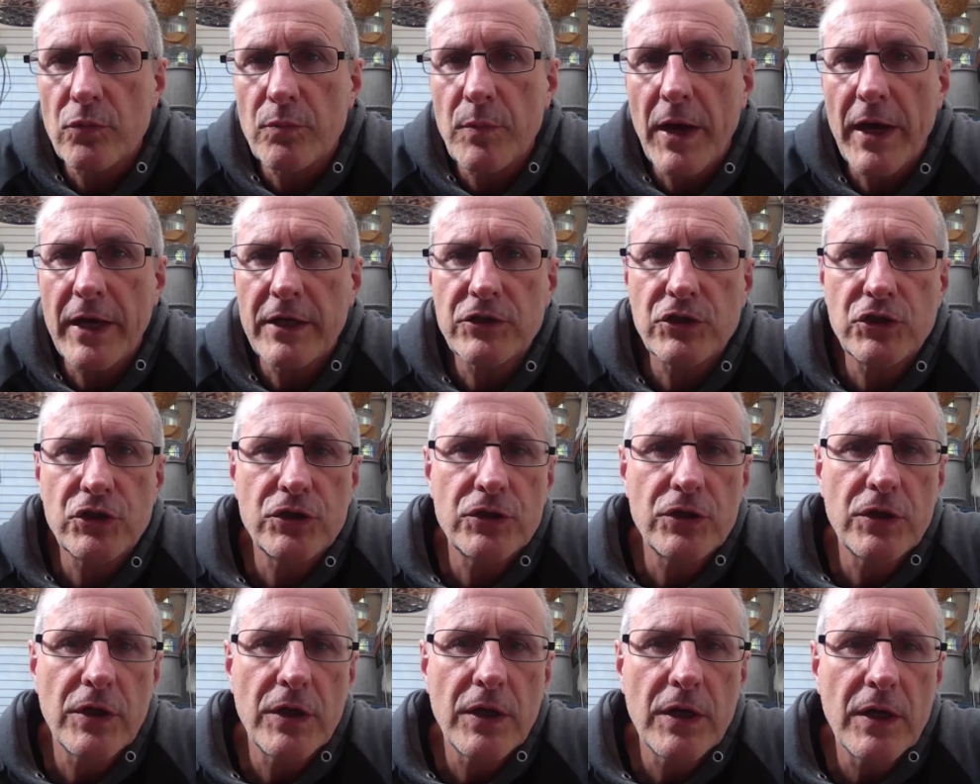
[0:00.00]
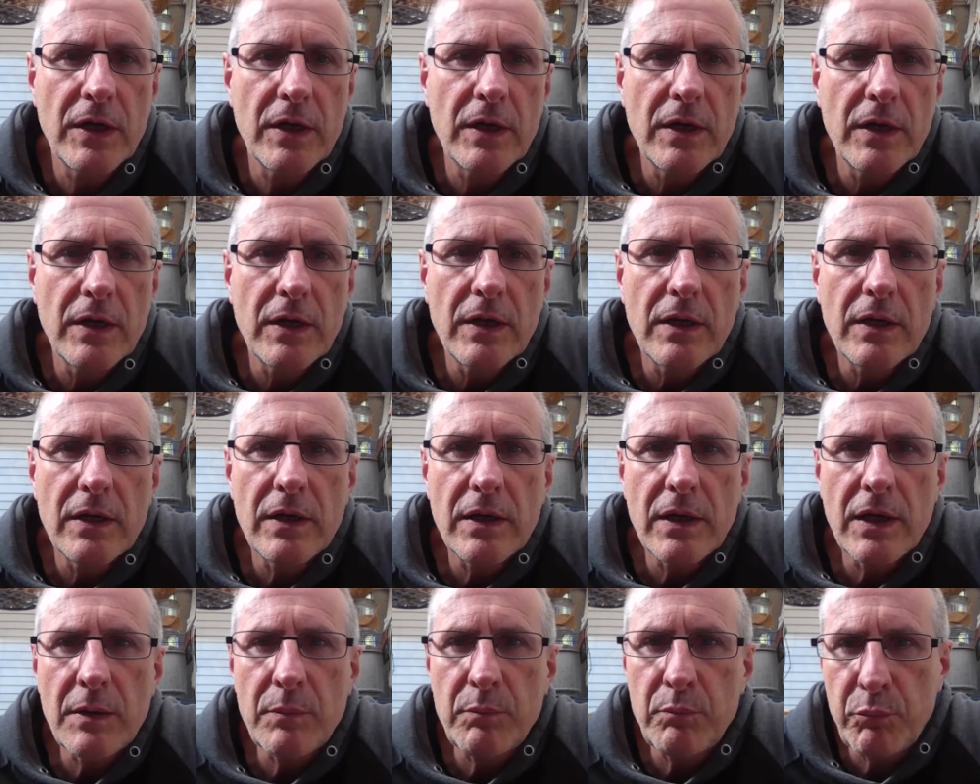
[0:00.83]
Batch
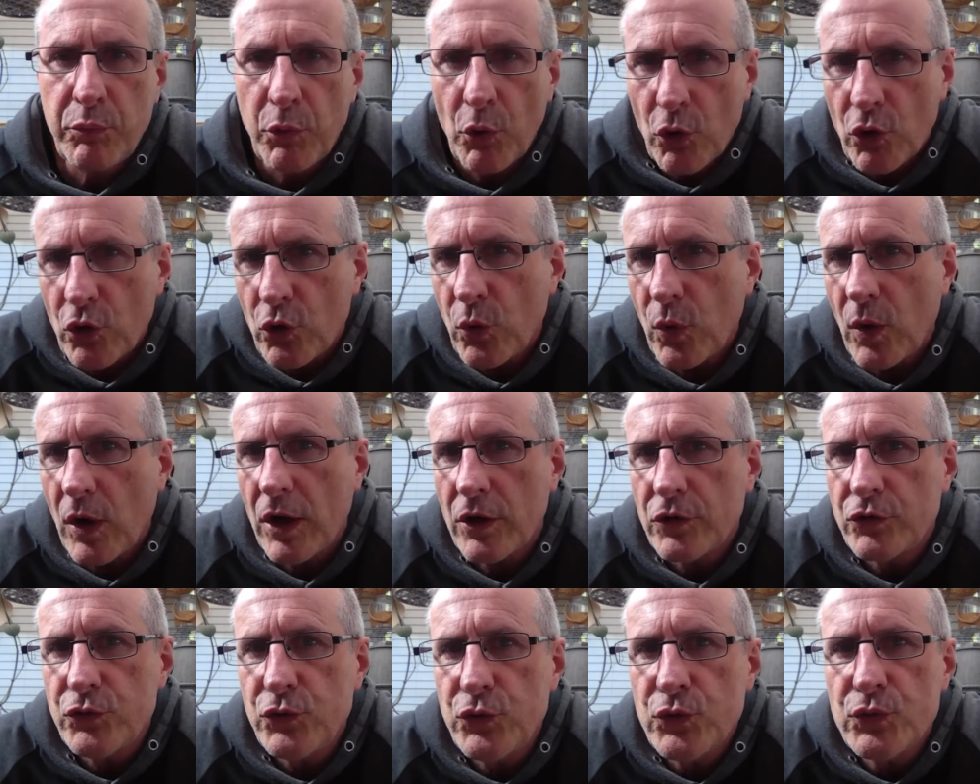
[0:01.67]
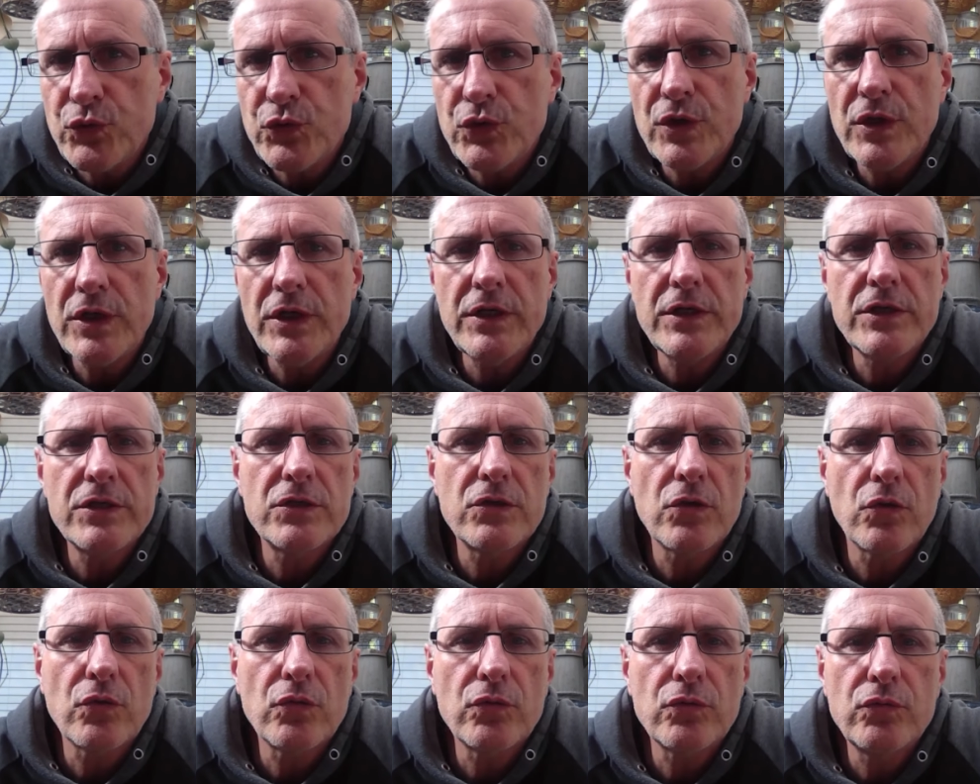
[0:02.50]
et pourquoi
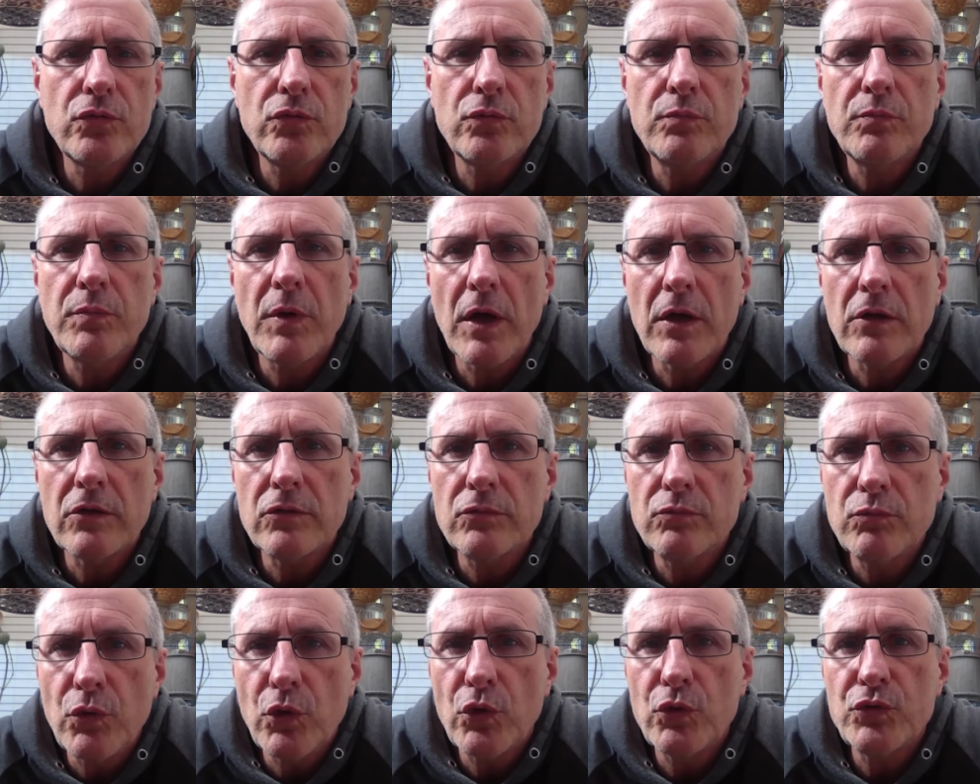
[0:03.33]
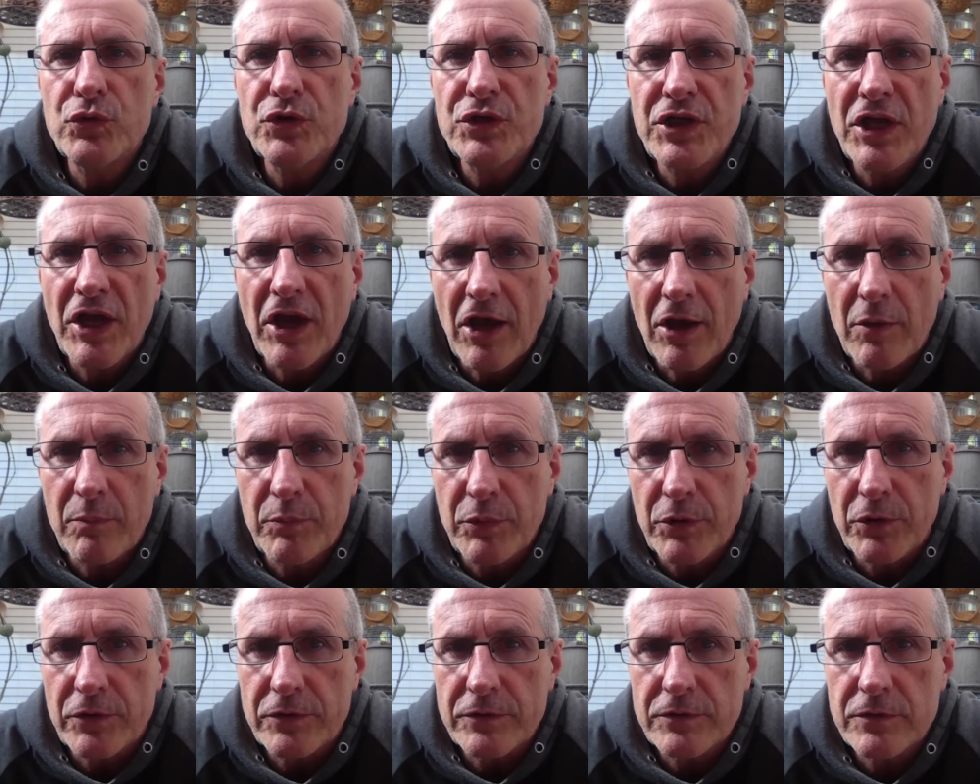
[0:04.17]
n'utilisons-nous pas le mot
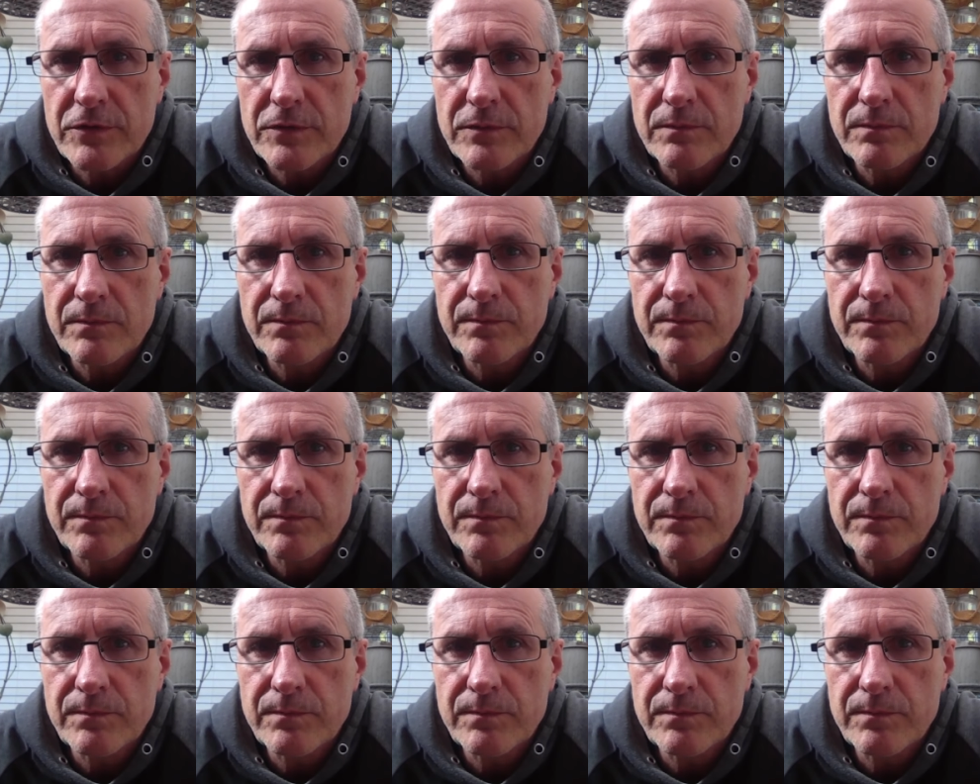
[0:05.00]
thérapeute